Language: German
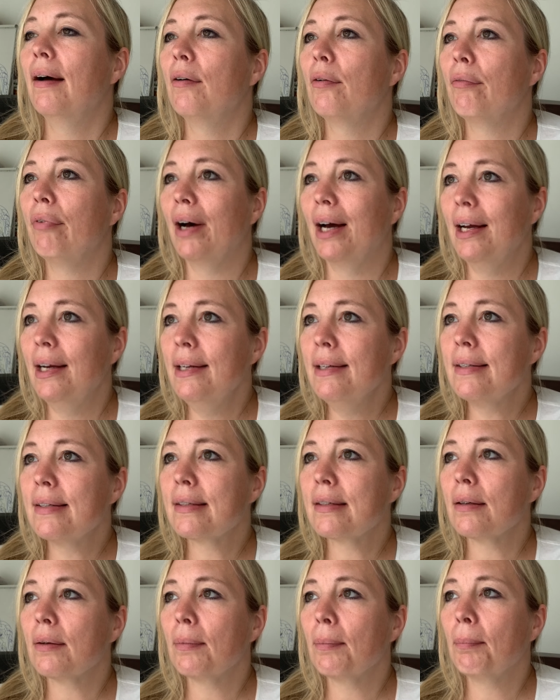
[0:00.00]

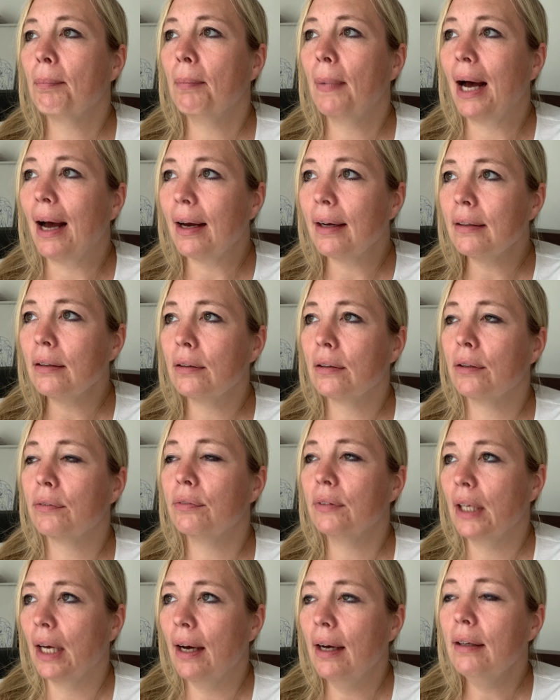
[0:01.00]
weiß machen
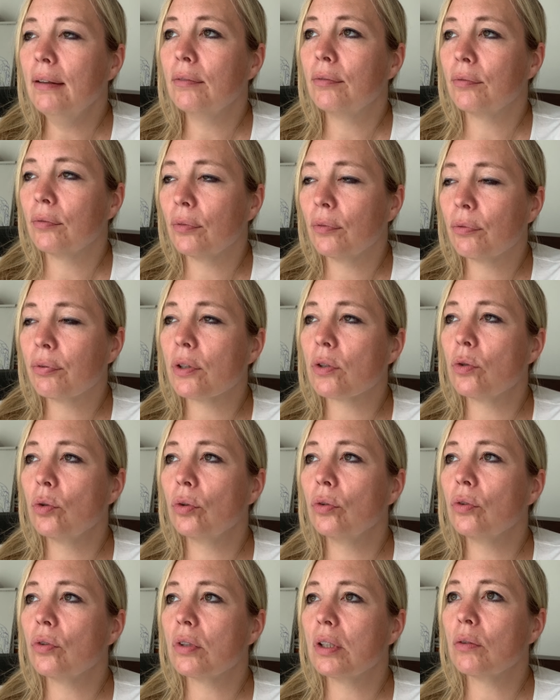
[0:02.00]
oder ja,
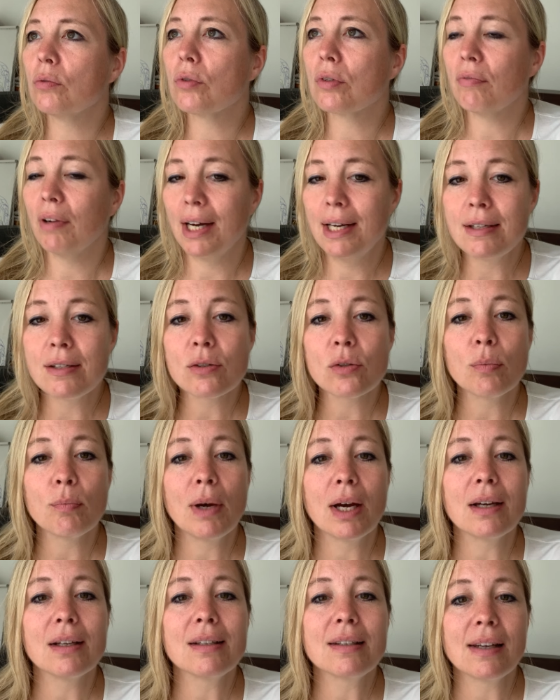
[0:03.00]
versuchen sie uns weiß zu
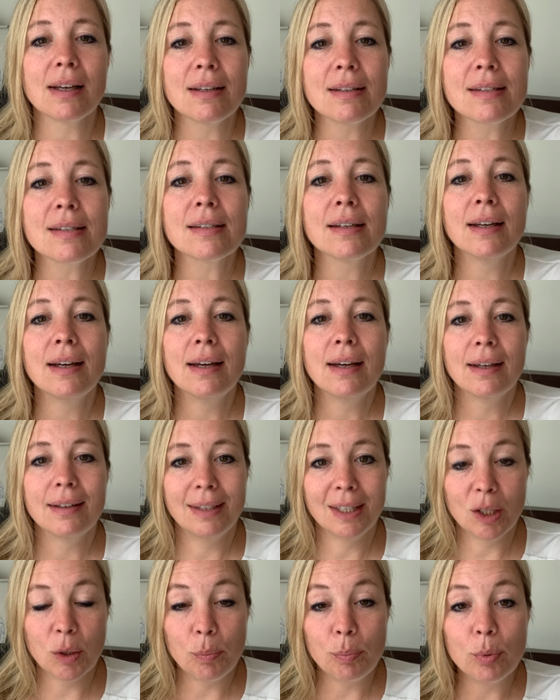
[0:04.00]
machen, dass
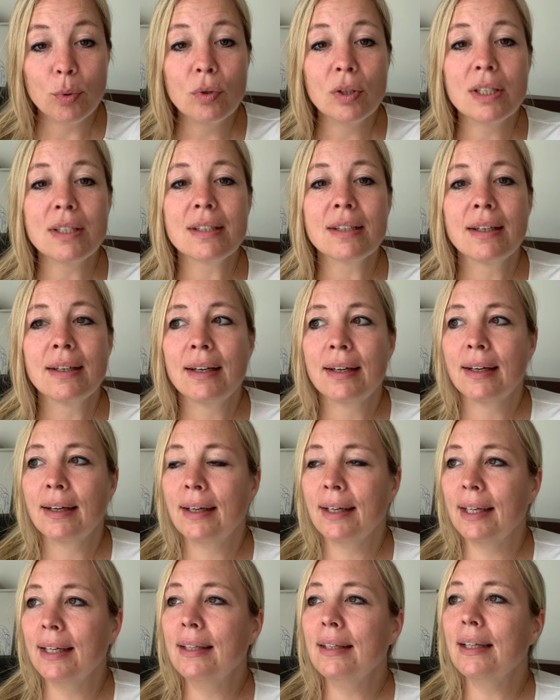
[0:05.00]
die Geburt
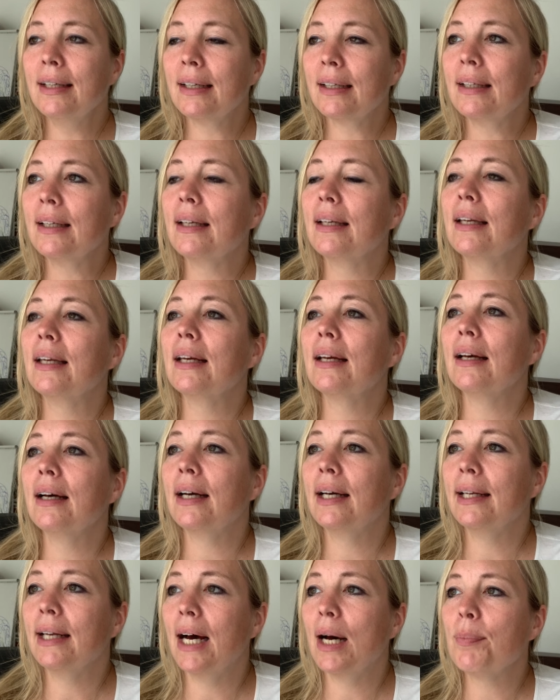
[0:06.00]
in der Klinik
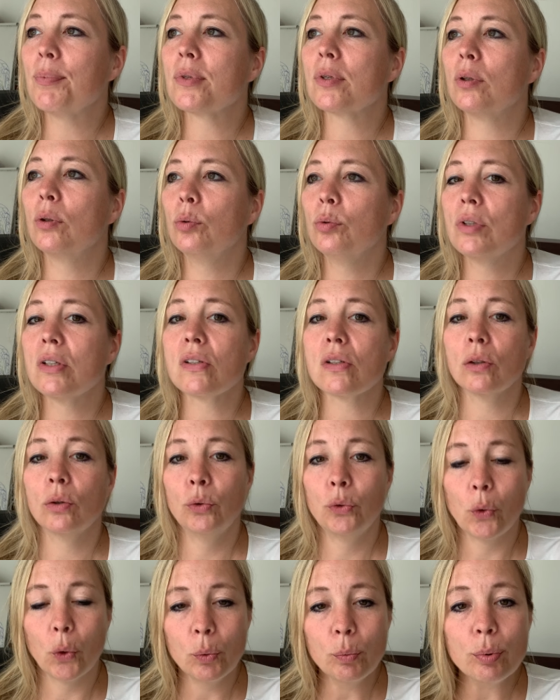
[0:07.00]
ein absolutes
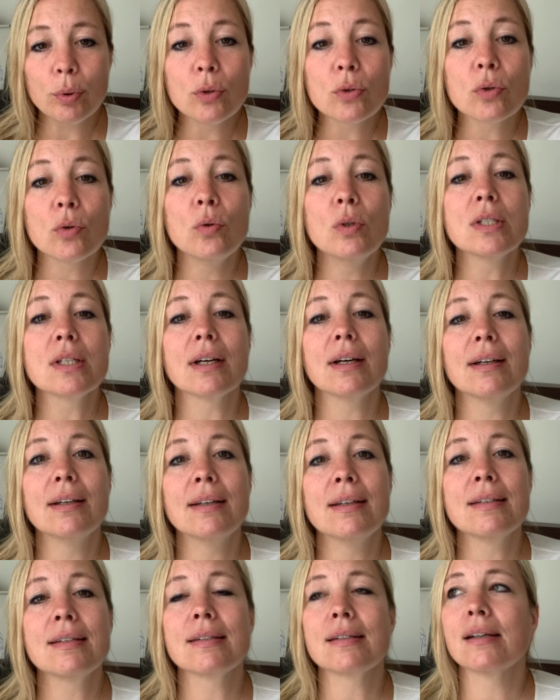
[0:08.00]
Nonplusultra
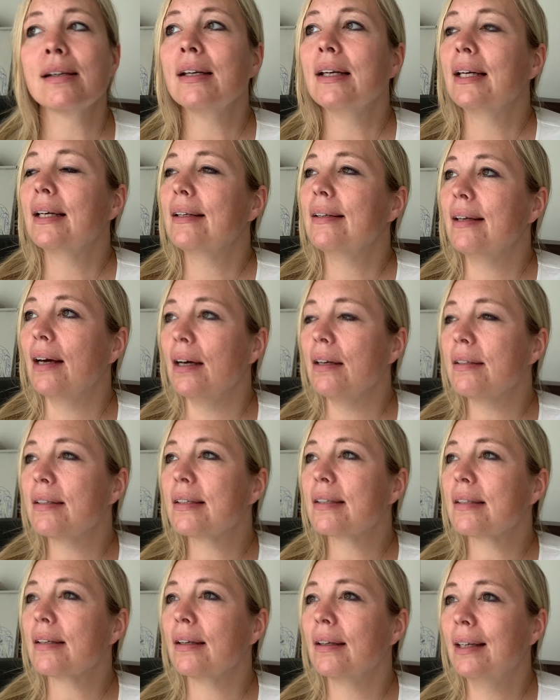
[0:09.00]
ist,
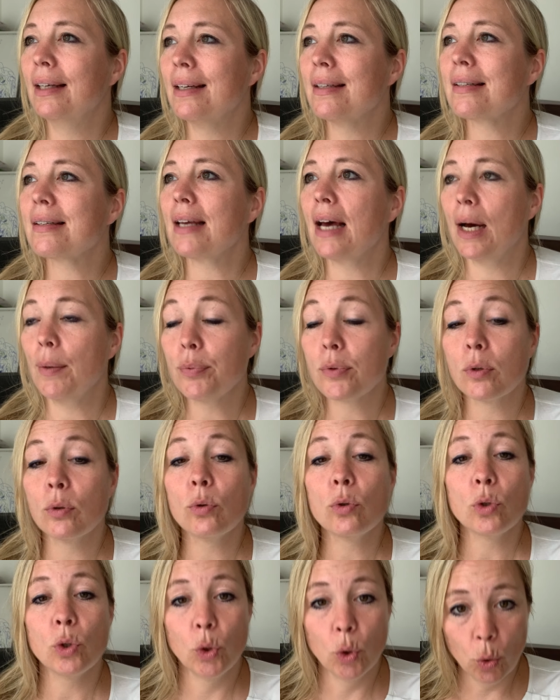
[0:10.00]
dass es
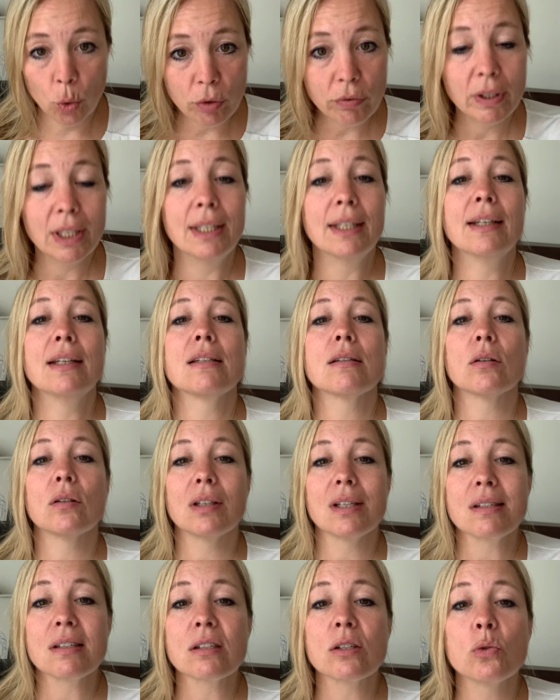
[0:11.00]
absolut notwendig ist
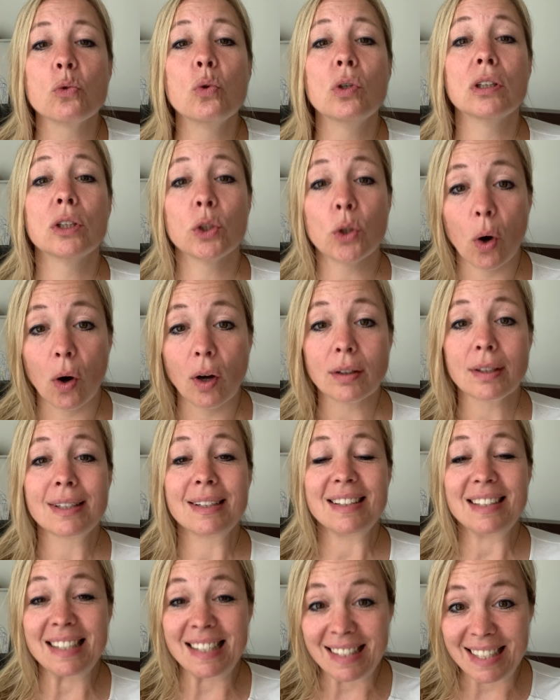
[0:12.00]
und dass es nur dort
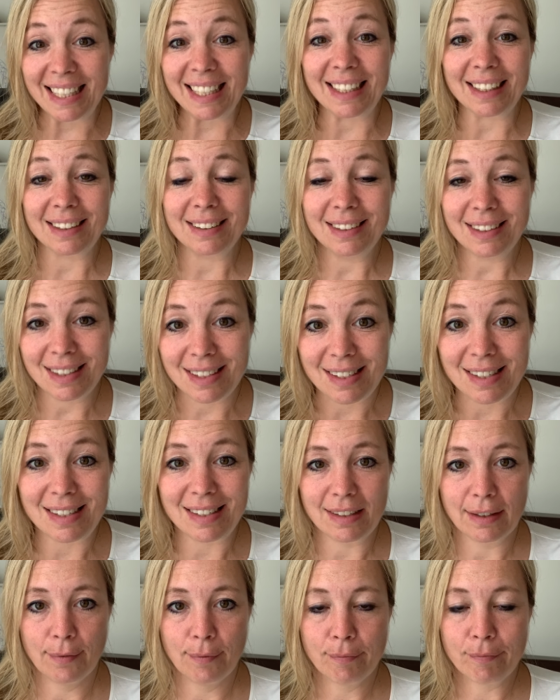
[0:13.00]
sicher
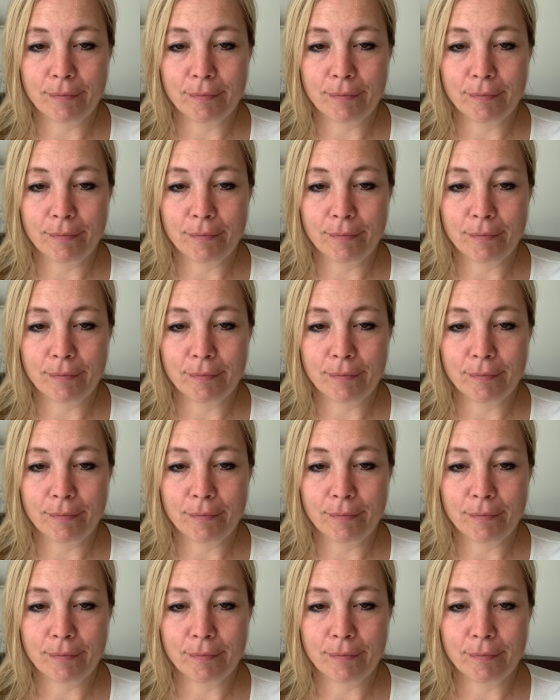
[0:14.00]
ist.